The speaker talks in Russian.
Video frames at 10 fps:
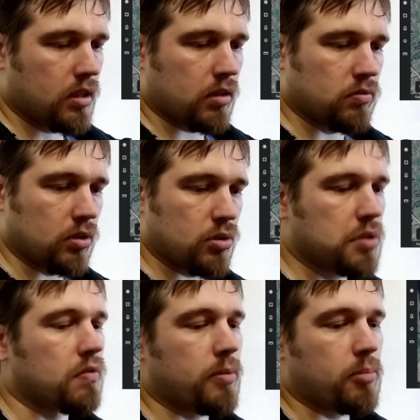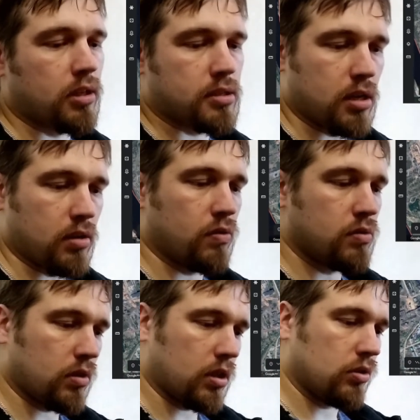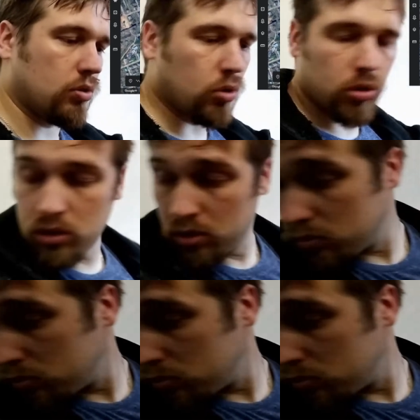Так вот, точного времени не знаю, но от